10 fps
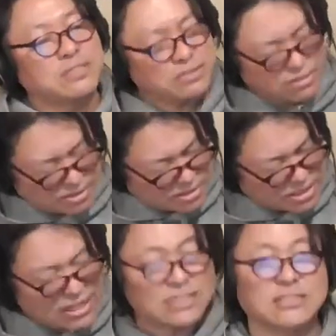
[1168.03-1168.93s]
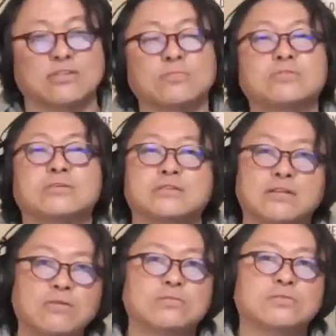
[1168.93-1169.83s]
278だと思うんですけ
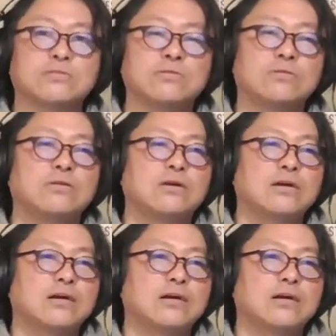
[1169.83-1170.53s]
どその